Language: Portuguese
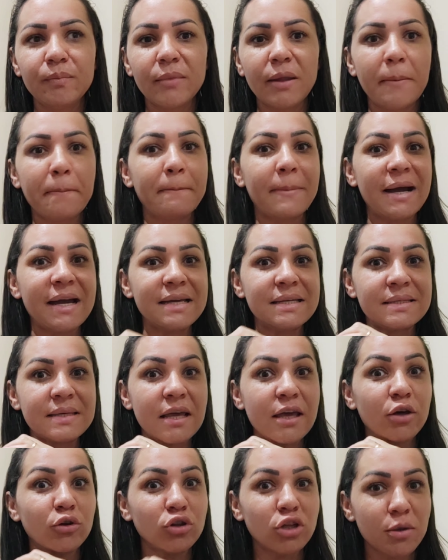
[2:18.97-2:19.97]
mas
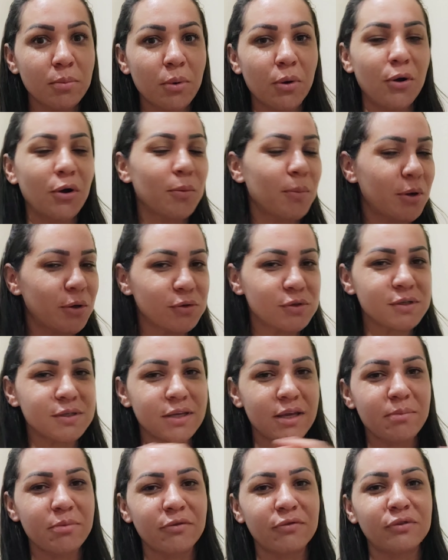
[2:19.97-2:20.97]
eu demoro, mas eu
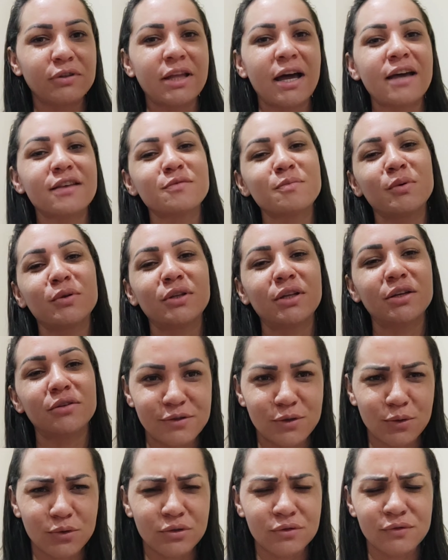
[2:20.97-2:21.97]
sempre vou estar tá
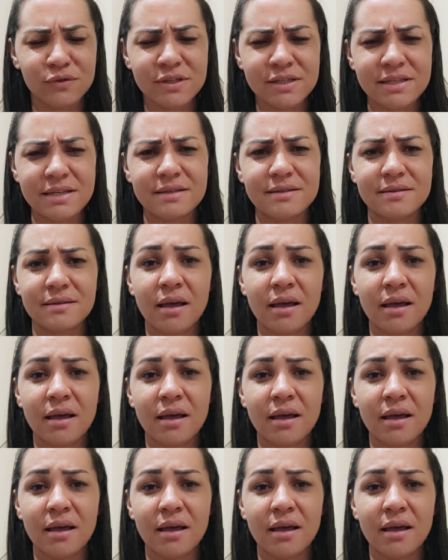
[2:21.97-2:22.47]
respondendo todos vocês.